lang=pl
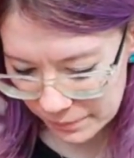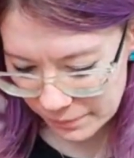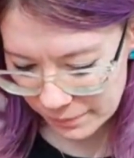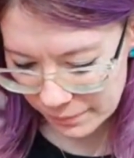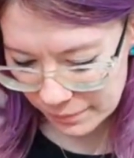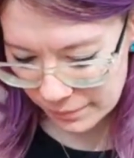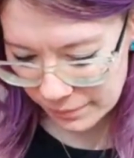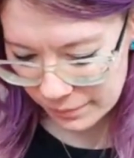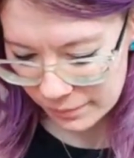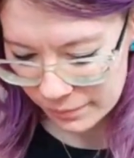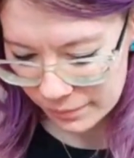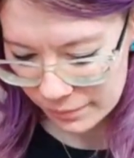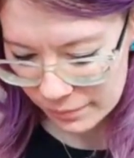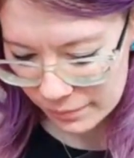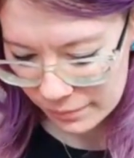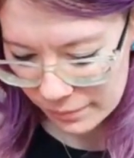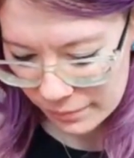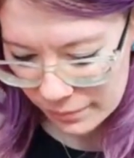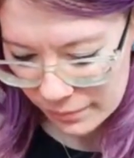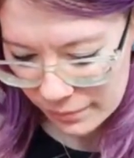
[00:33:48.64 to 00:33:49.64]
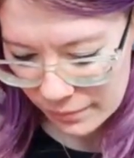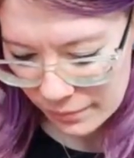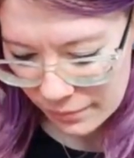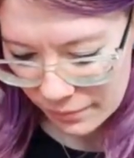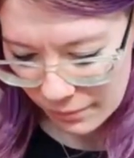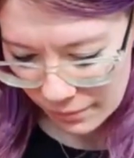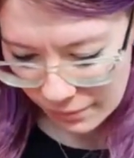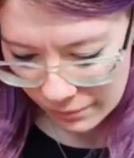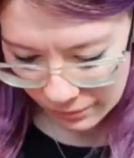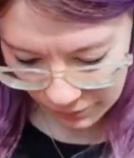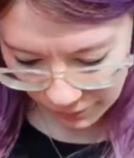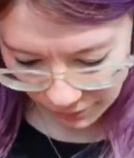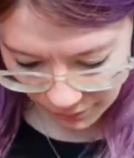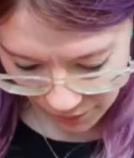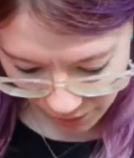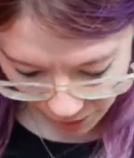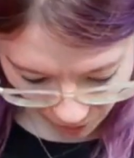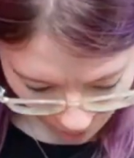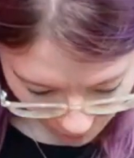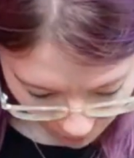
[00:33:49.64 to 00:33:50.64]
No.
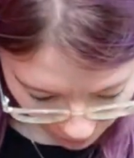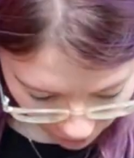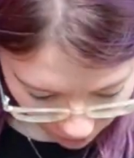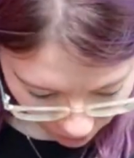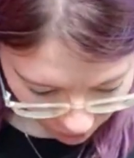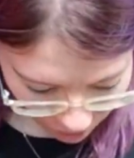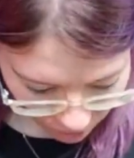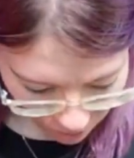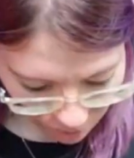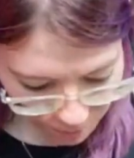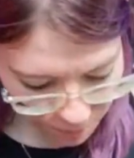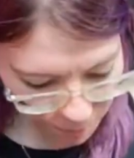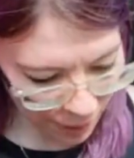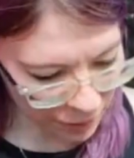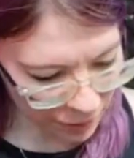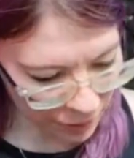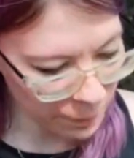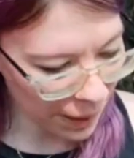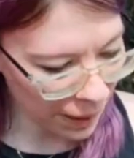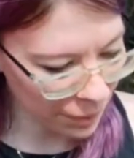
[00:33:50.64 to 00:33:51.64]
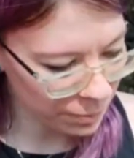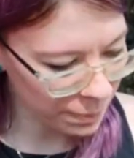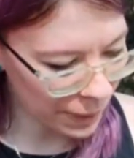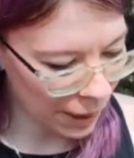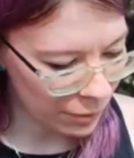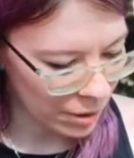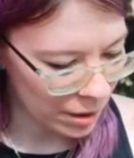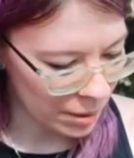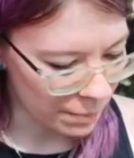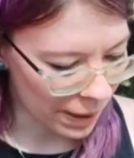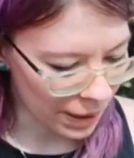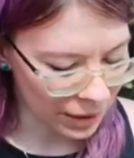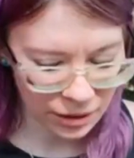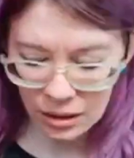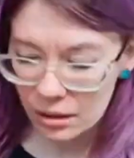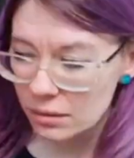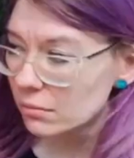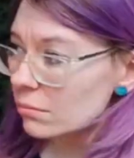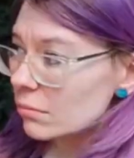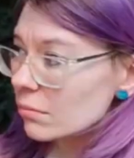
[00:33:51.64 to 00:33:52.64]
A mi e, powerbank
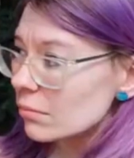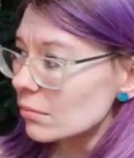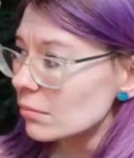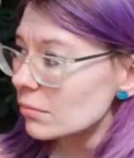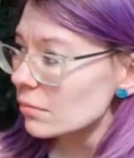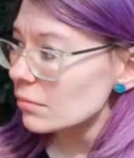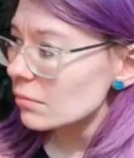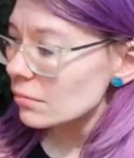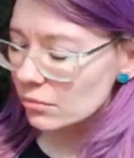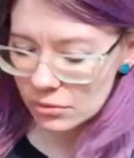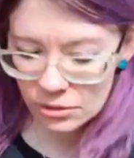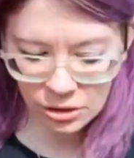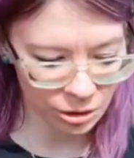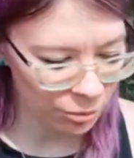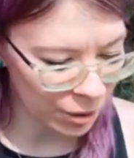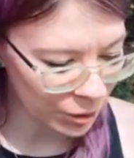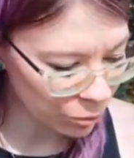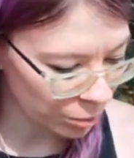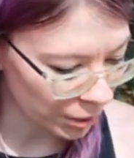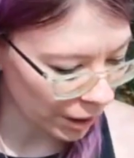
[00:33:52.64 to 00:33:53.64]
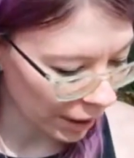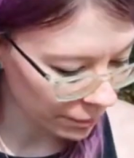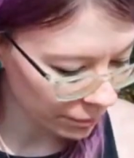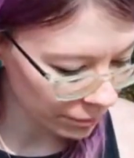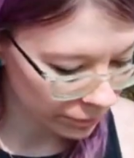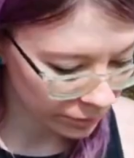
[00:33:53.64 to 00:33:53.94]
nie ładuje.